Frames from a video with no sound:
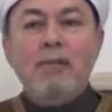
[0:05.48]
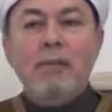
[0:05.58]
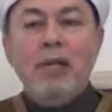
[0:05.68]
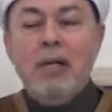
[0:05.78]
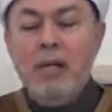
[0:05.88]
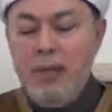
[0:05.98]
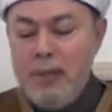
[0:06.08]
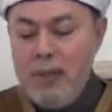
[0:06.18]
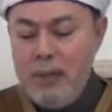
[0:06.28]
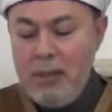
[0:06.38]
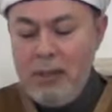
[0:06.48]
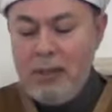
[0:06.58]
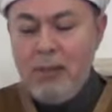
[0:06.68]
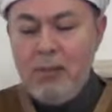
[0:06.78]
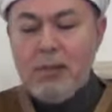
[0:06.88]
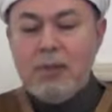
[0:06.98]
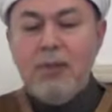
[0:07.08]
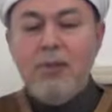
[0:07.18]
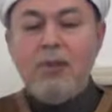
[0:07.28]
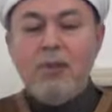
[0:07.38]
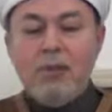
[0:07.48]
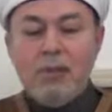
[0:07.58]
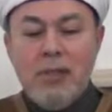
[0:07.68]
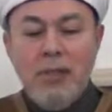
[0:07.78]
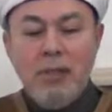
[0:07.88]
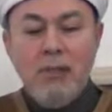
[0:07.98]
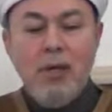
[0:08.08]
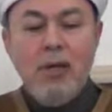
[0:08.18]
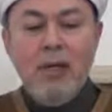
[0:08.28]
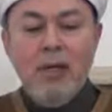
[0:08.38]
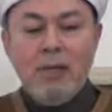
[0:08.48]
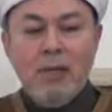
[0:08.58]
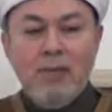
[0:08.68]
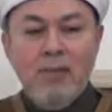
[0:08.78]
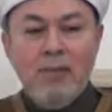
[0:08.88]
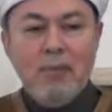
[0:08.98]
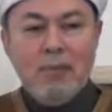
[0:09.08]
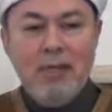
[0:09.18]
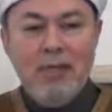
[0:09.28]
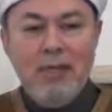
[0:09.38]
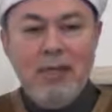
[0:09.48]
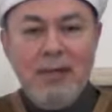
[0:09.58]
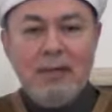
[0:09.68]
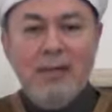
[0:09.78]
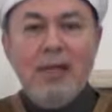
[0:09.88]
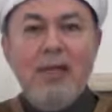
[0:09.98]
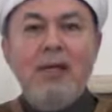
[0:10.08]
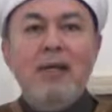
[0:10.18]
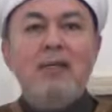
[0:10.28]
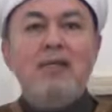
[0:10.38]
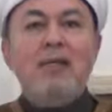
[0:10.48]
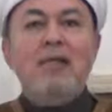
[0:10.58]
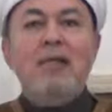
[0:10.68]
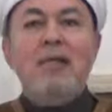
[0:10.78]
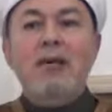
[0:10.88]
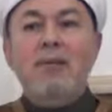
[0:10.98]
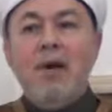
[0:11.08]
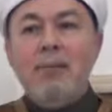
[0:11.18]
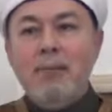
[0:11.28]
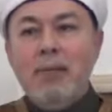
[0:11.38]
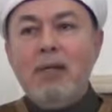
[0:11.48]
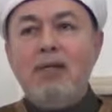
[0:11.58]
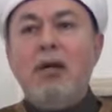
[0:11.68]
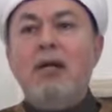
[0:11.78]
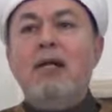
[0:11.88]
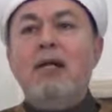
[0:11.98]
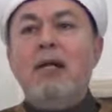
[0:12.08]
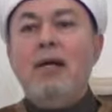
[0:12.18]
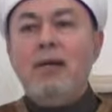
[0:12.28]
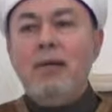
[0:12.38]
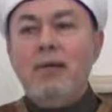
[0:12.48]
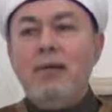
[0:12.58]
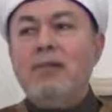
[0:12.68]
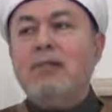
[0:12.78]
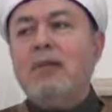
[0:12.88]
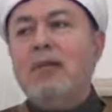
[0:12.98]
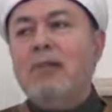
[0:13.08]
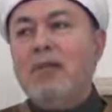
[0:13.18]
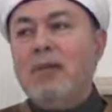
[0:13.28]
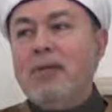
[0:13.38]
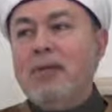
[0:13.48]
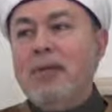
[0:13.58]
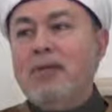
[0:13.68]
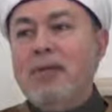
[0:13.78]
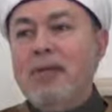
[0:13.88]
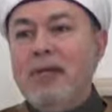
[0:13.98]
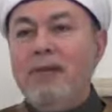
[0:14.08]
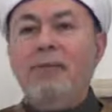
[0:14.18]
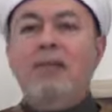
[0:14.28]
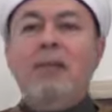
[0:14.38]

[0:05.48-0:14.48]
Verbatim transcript: رب العالمين والصلاة والسلام على أشرف المرسلين سيدنا محمد وعلى آله وأصحابه والتابعين